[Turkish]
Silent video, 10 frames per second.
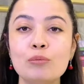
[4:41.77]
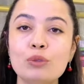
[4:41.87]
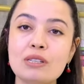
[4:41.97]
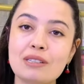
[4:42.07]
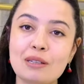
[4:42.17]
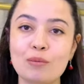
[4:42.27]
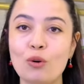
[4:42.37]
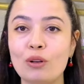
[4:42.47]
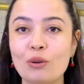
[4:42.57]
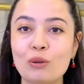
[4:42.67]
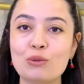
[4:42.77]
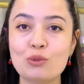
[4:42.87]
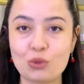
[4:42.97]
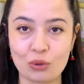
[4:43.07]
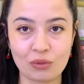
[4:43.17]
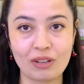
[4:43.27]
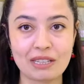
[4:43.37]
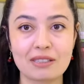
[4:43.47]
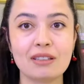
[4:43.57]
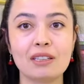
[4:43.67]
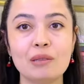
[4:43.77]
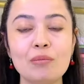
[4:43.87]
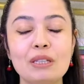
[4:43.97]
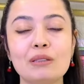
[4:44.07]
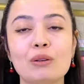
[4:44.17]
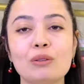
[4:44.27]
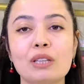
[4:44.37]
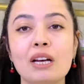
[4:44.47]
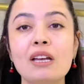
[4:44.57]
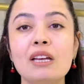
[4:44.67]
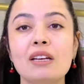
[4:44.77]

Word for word: Burası hani böyle konusu çok fazla dediğim bir nokta.